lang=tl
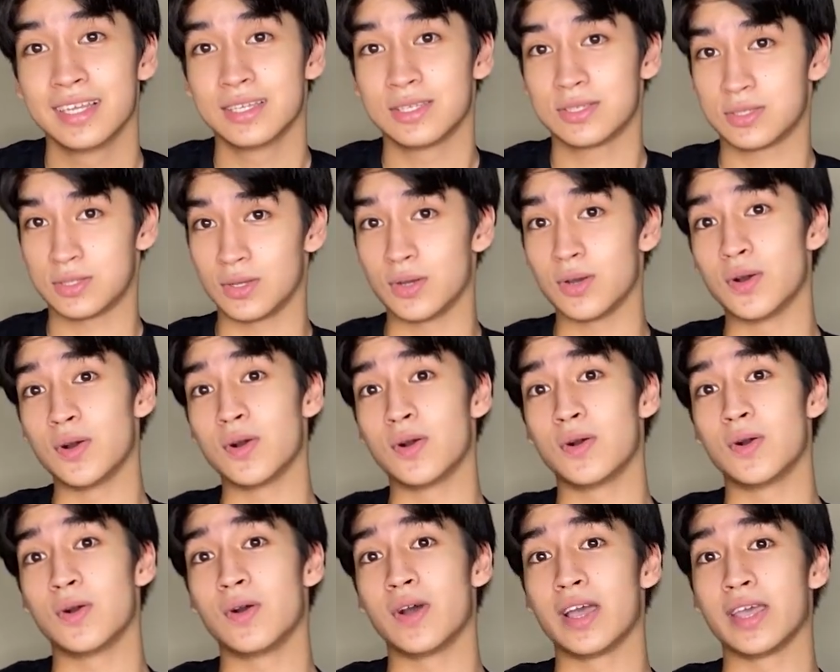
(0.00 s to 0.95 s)

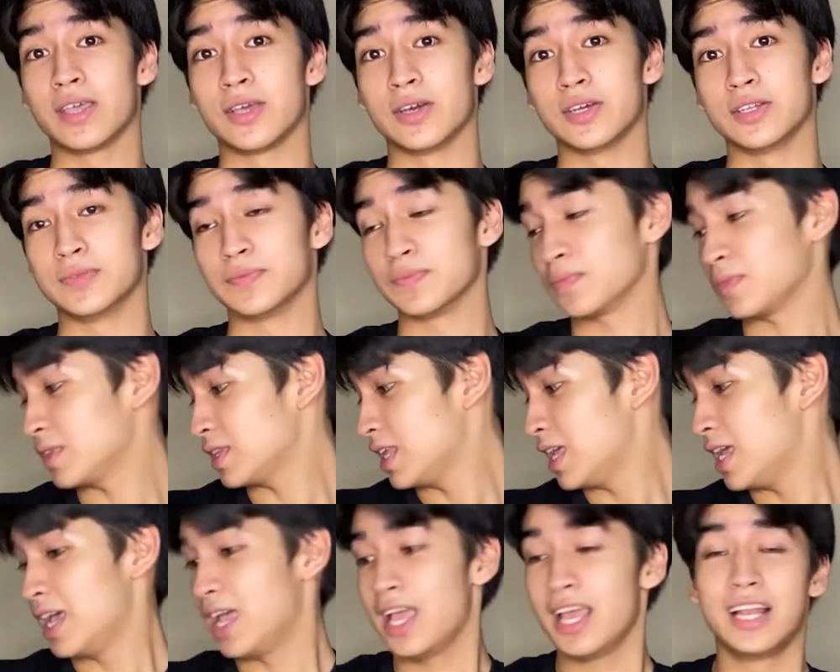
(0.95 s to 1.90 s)
So, ayun
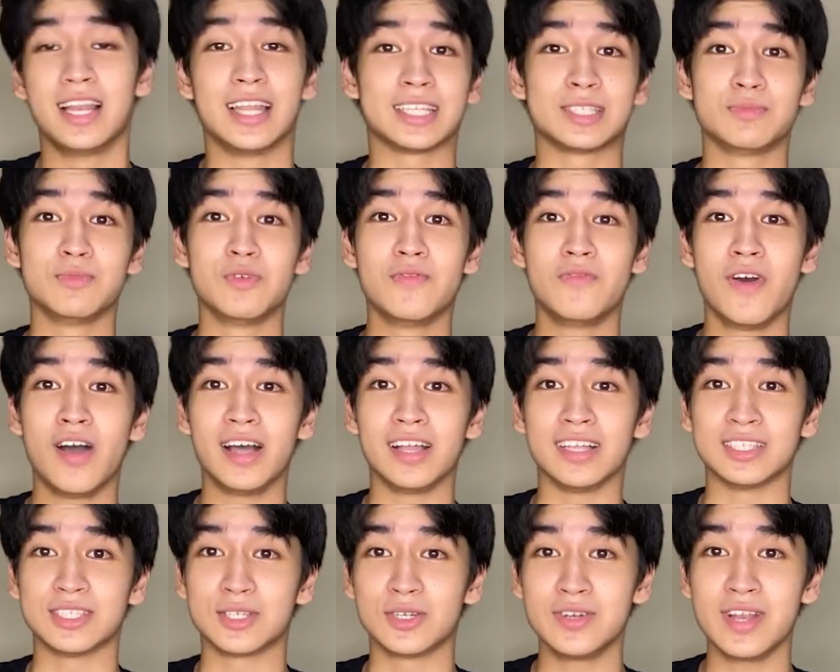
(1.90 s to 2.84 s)
let's move
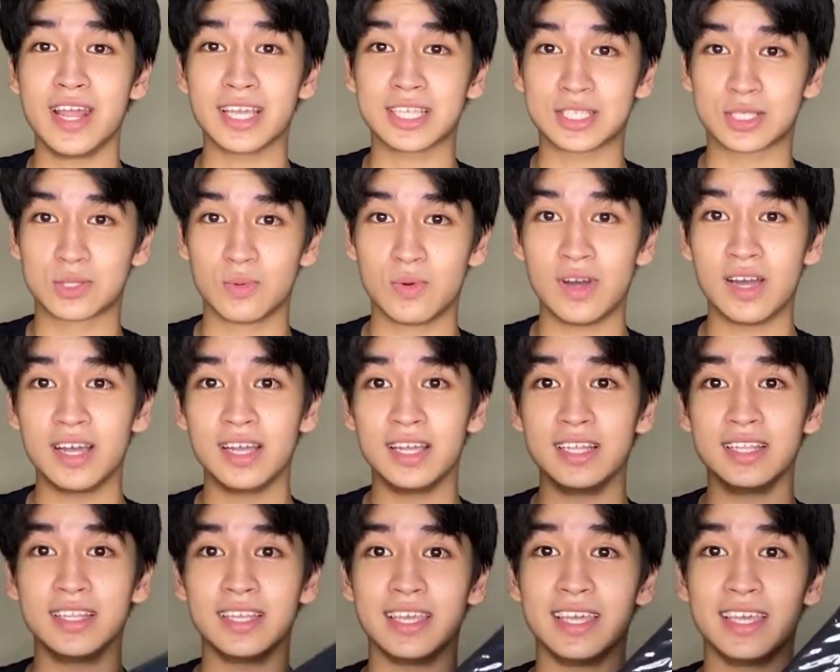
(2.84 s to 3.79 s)
on. So, next
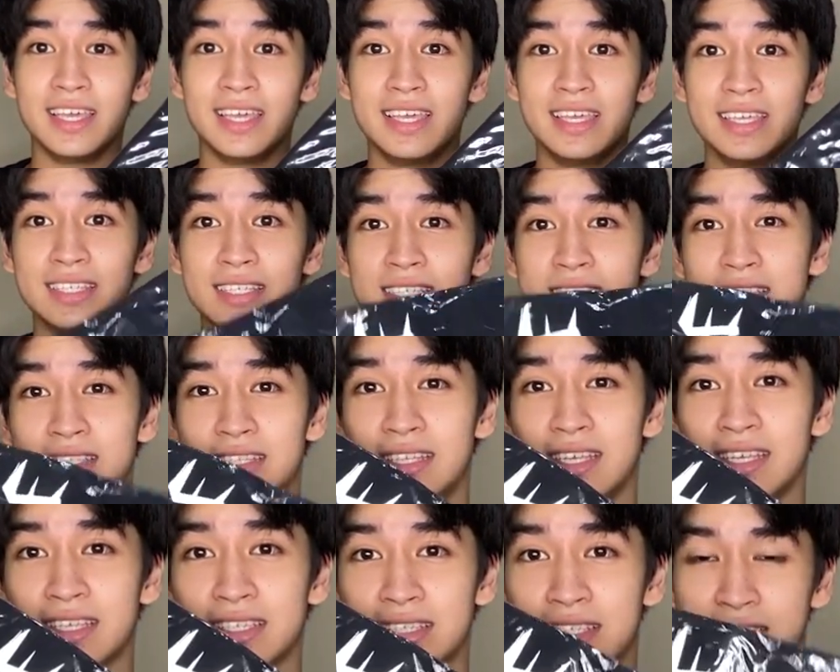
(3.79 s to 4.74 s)
one is
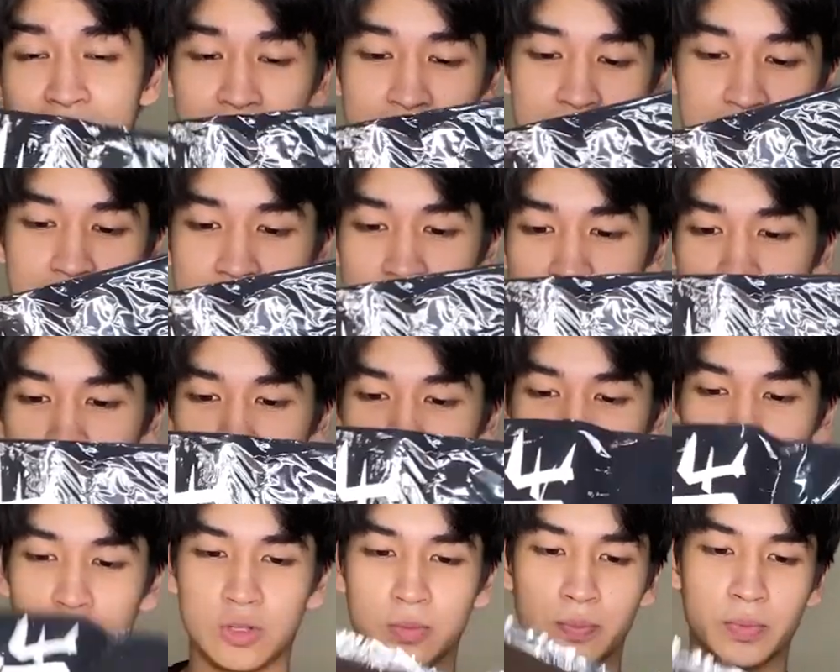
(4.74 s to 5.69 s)
this.
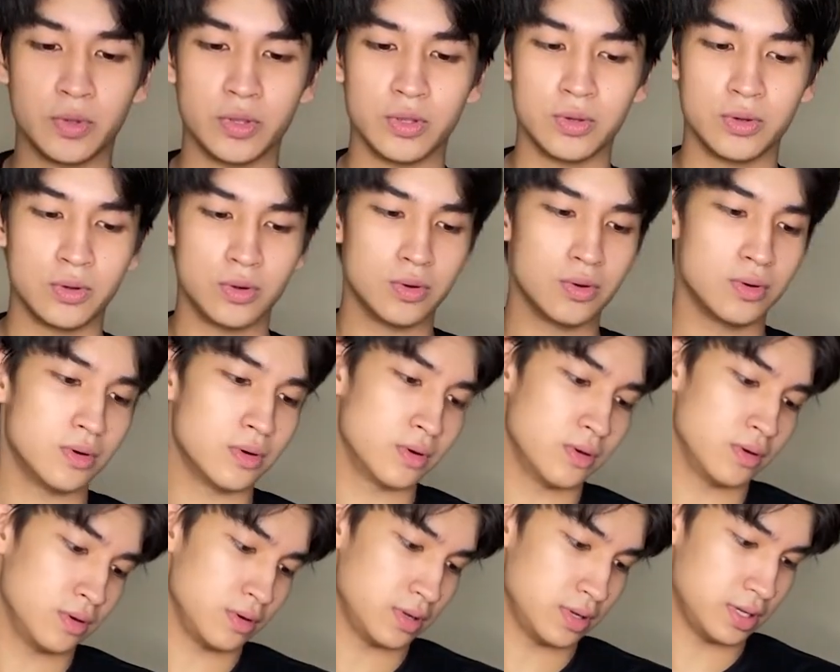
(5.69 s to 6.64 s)
So, ito po
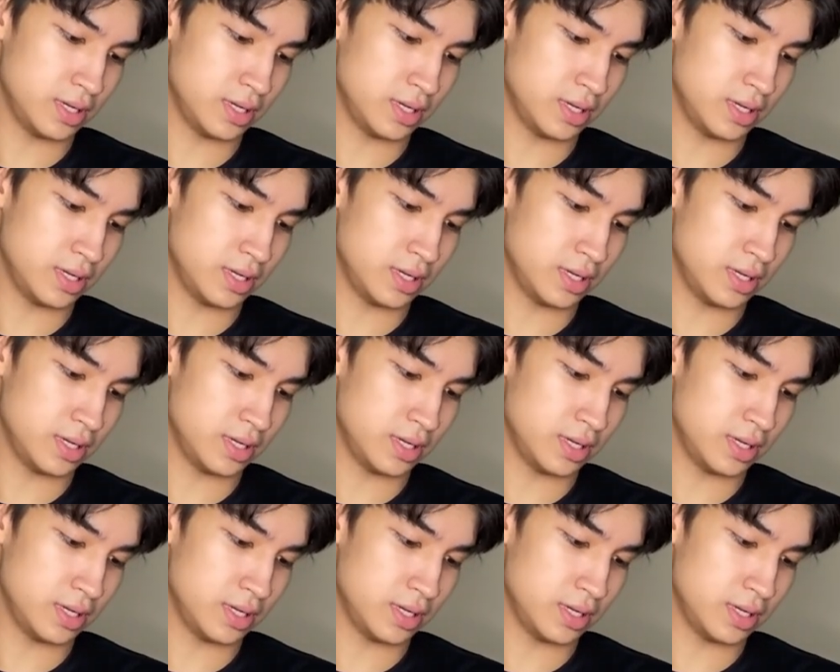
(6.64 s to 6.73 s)
yung